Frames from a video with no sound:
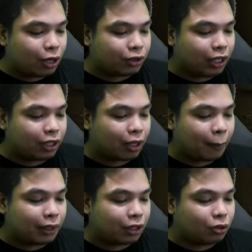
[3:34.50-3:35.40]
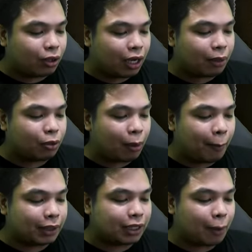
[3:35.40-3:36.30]
ako tinitikman dito. Alam ko naman
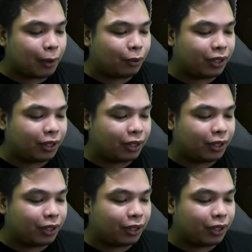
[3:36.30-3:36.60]
masarap ako